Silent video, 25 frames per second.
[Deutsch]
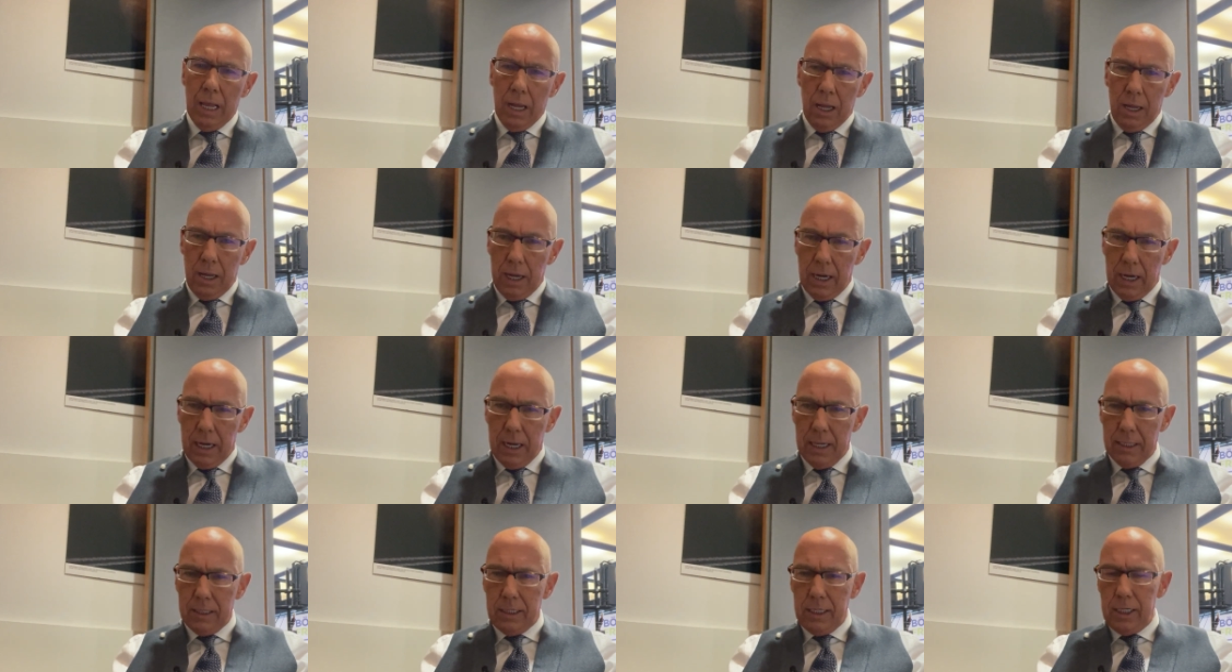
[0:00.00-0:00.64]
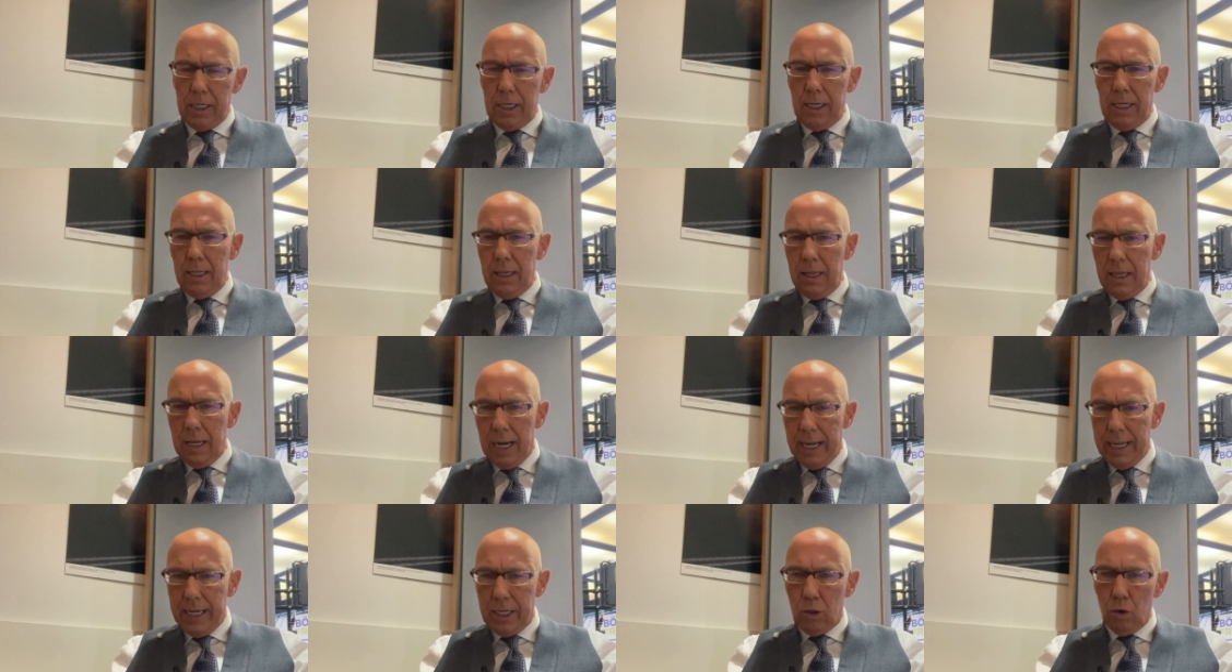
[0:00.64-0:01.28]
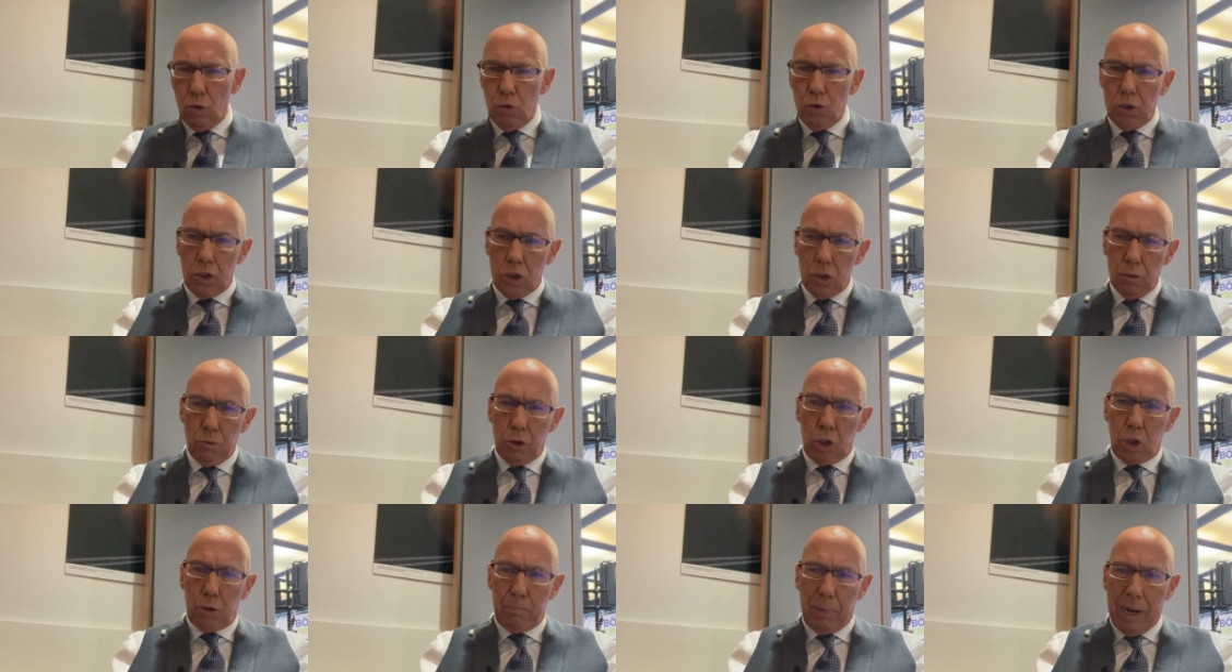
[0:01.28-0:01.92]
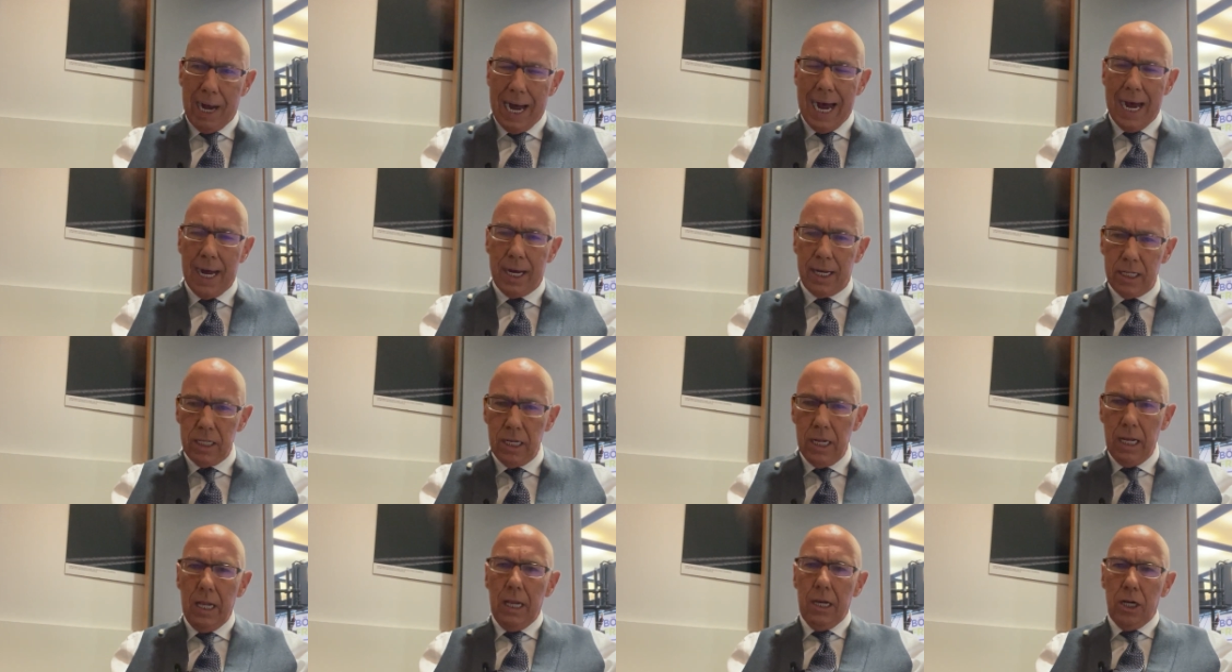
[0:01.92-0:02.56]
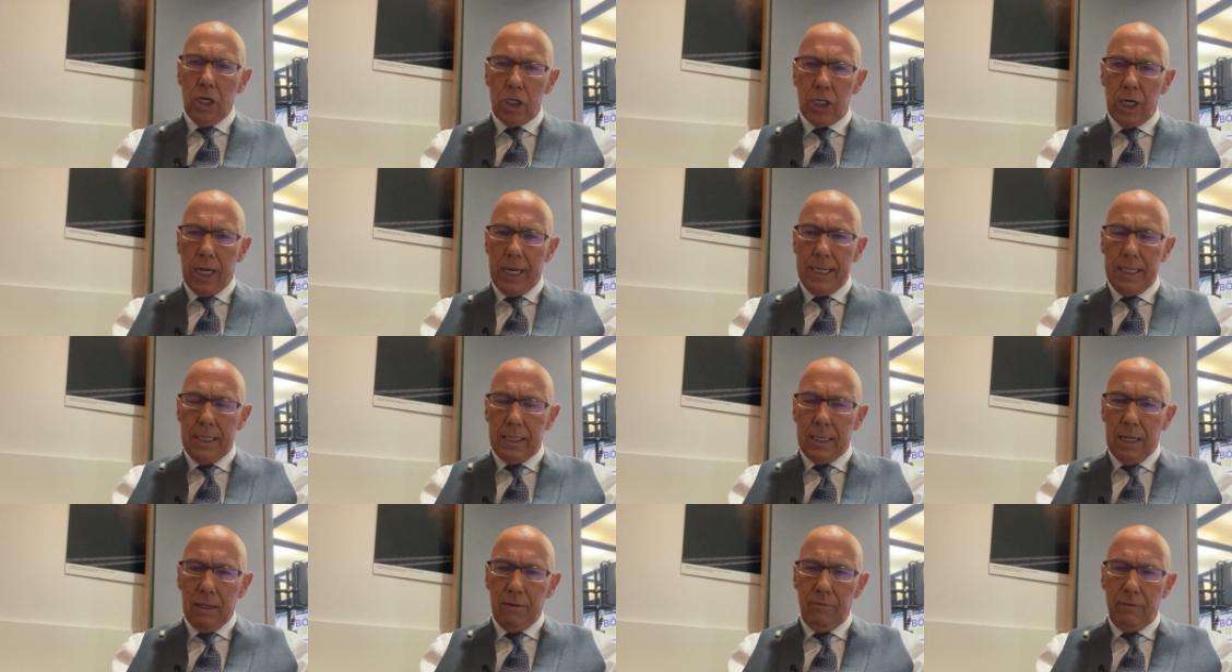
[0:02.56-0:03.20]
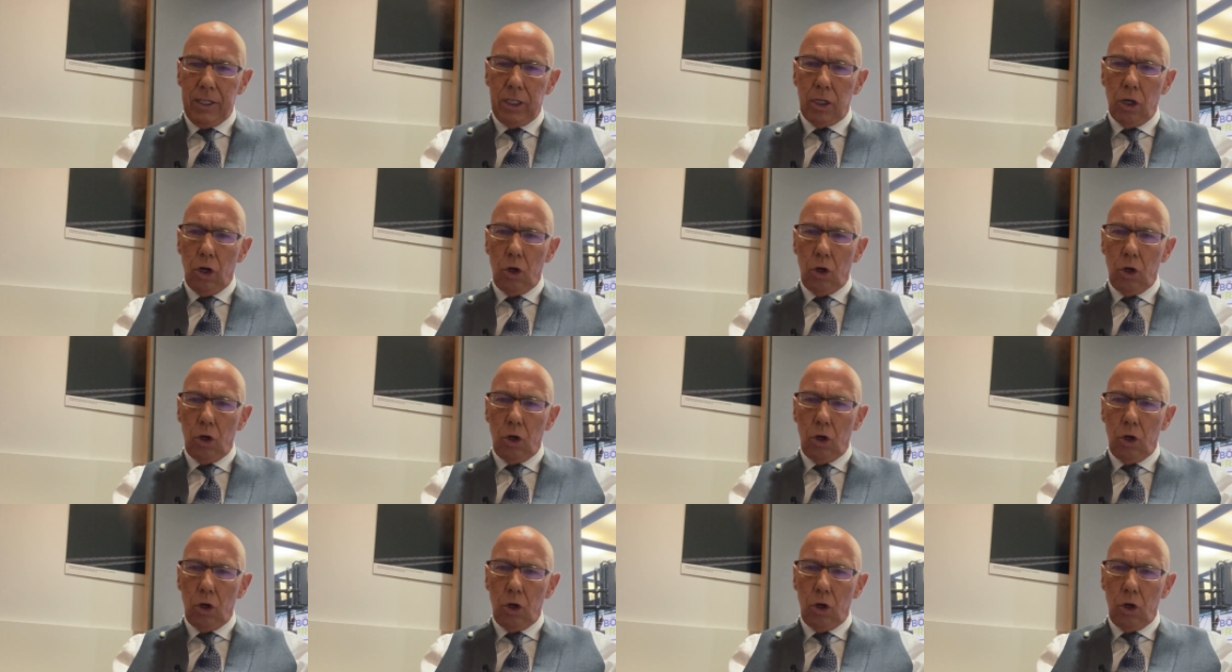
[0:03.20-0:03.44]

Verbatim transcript: Ja, die Neigung zum Sparen scheint dann wieder